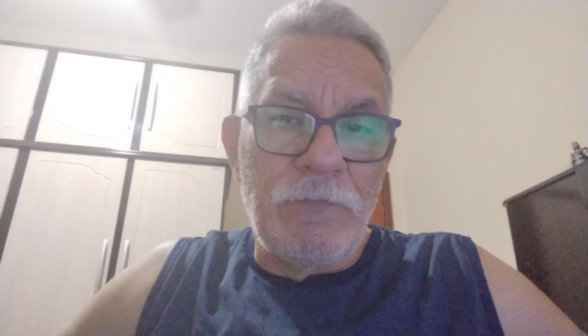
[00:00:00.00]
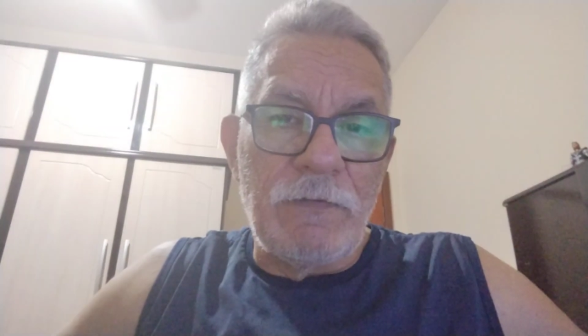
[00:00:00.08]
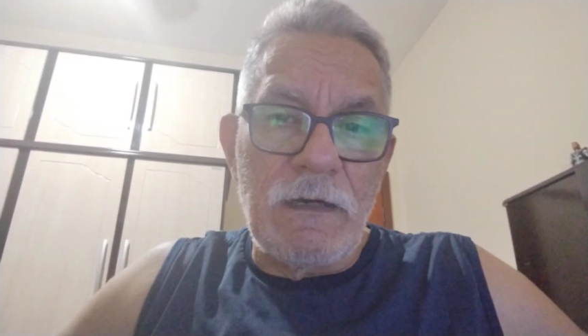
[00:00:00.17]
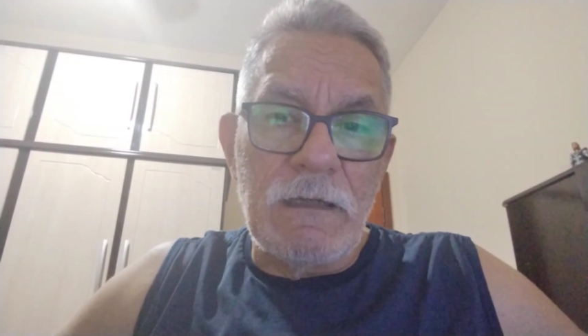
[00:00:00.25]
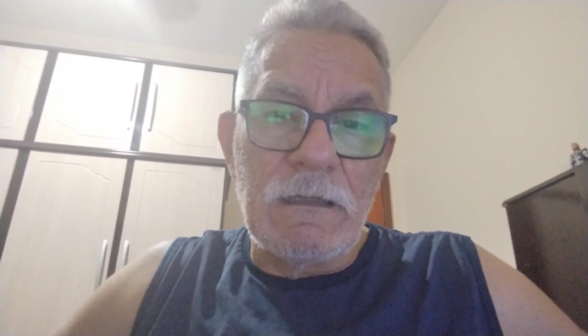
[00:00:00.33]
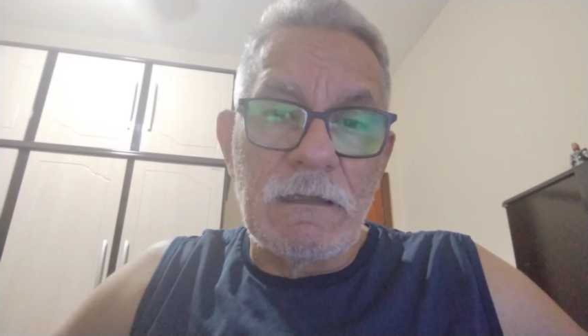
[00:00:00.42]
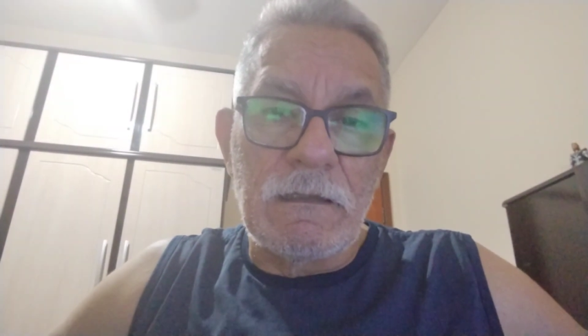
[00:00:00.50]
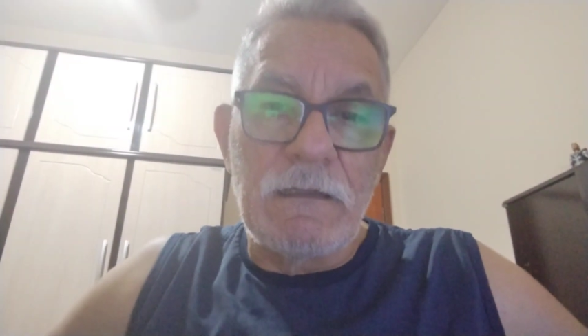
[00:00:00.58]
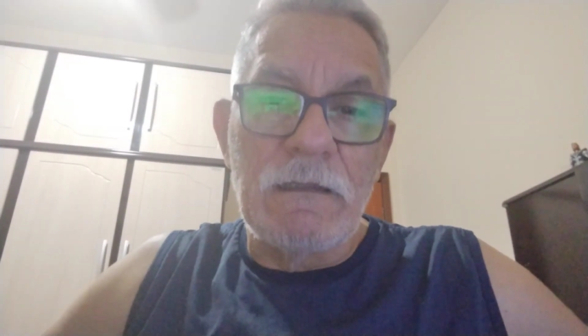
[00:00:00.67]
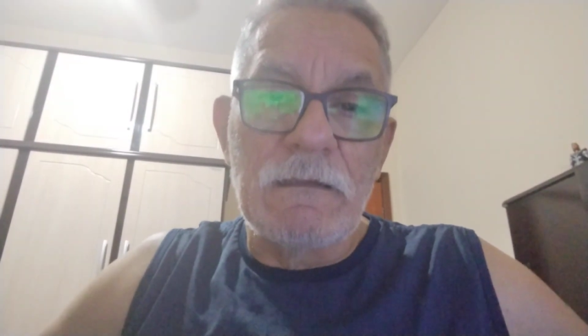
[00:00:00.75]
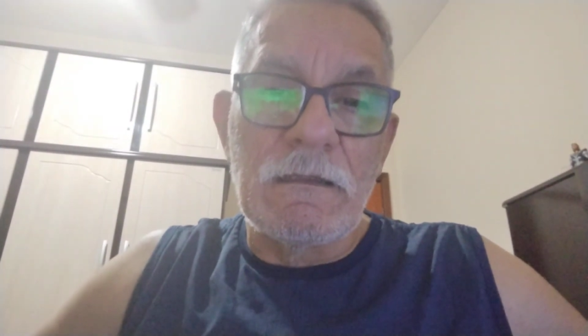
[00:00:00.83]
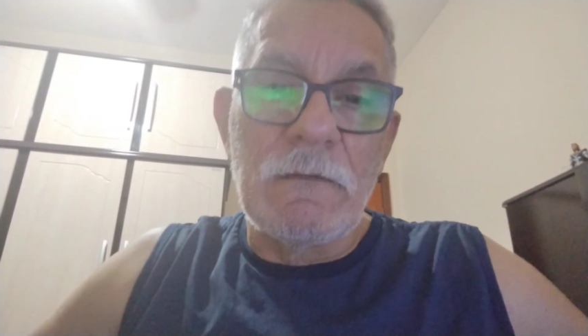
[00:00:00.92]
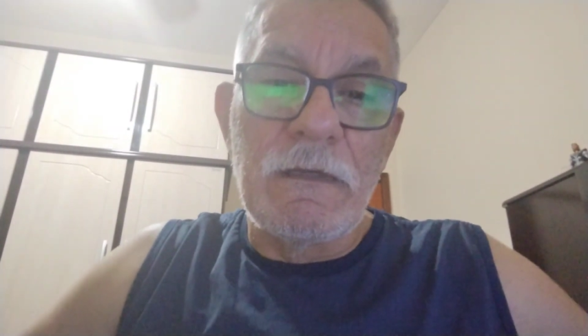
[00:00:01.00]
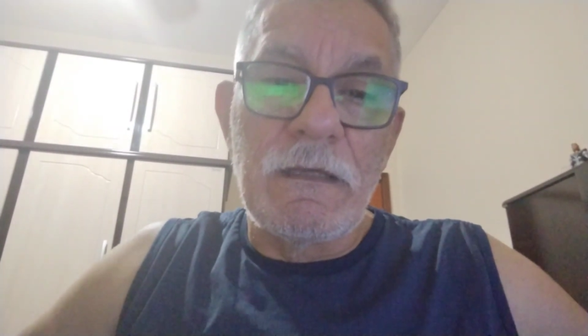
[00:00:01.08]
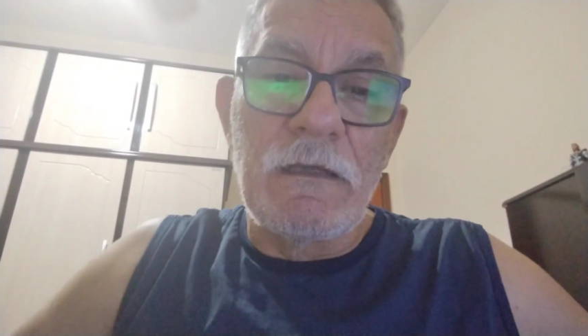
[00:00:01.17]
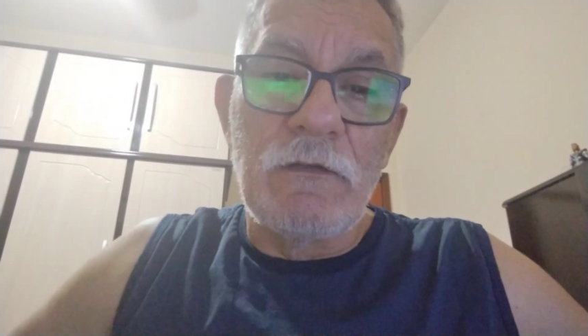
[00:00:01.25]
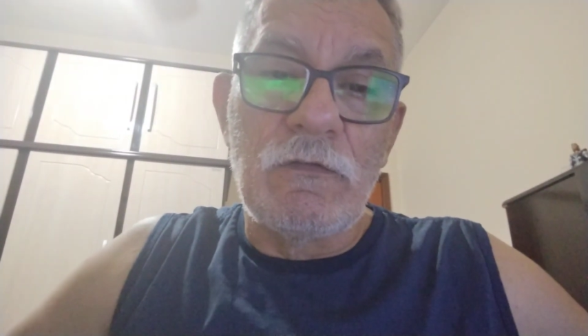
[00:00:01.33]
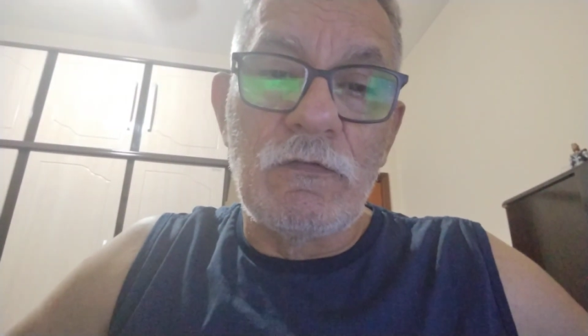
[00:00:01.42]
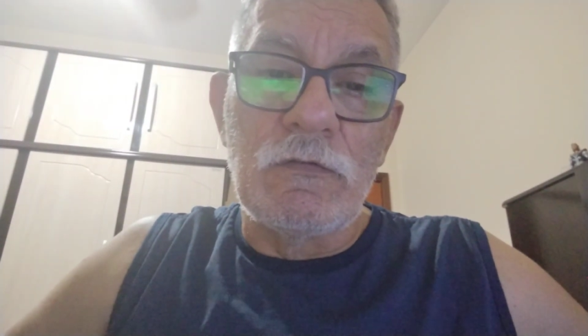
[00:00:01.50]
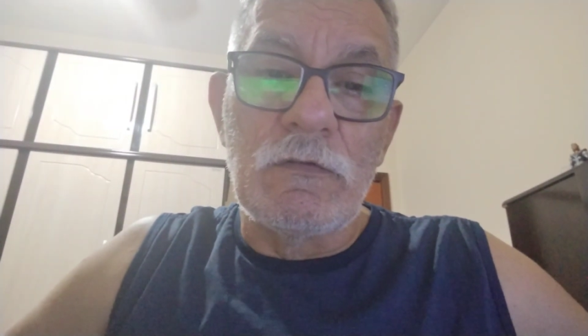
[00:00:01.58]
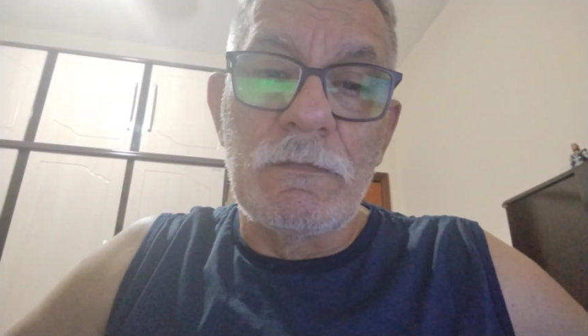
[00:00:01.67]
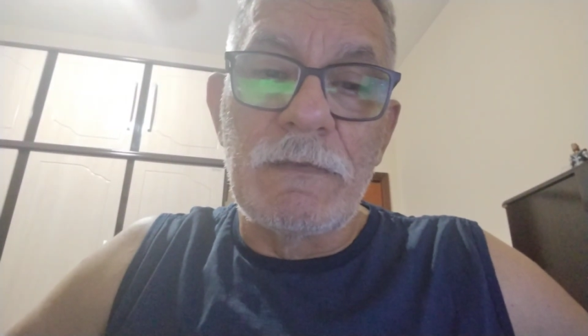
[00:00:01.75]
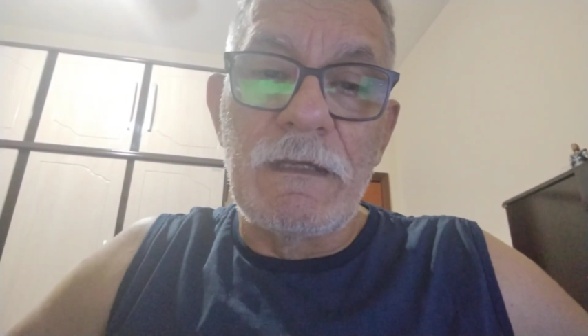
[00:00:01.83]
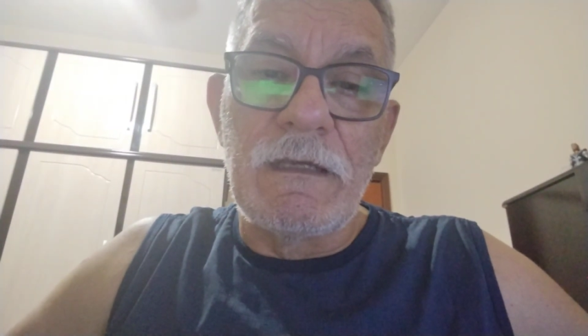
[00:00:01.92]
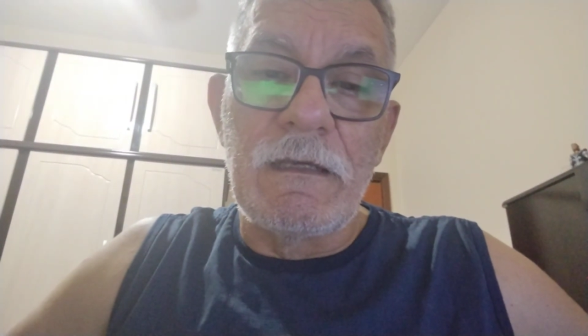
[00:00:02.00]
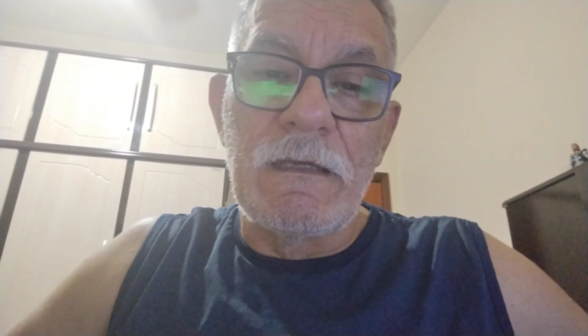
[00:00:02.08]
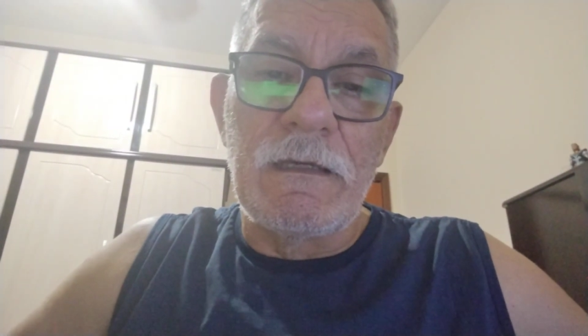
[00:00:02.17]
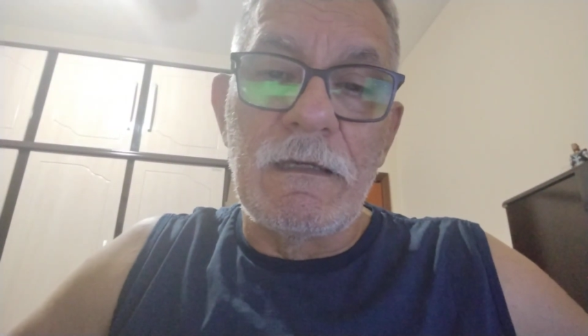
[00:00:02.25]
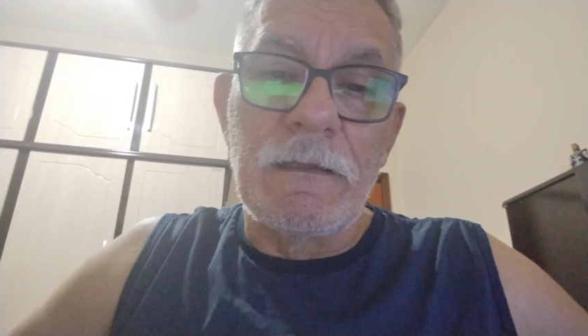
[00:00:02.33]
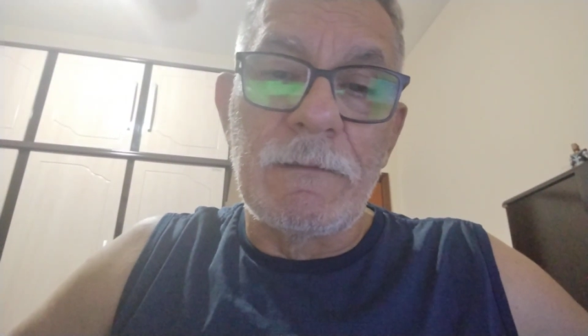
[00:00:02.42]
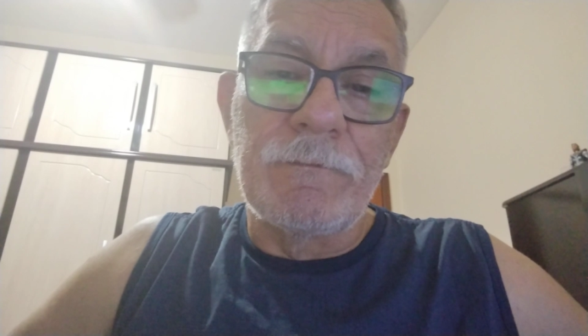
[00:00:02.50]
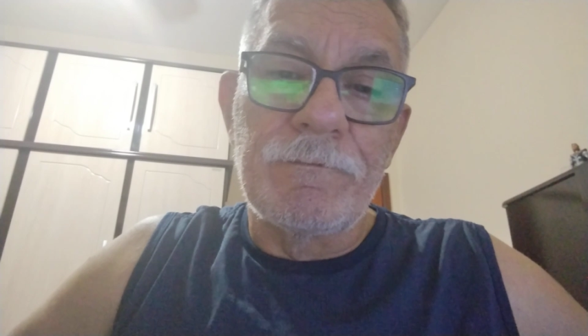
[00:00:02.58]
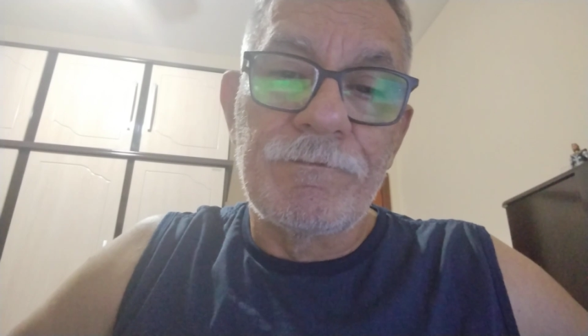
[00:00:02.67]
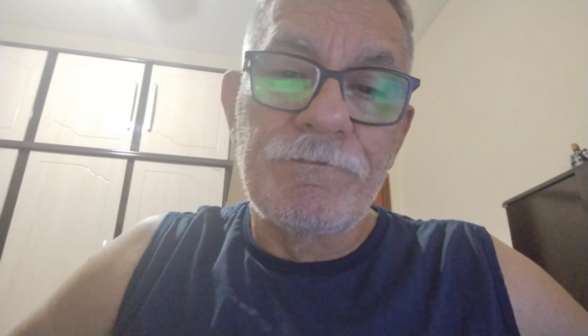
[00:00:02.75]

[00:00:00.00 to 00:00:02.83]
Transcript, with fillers: Fala aqui também sobre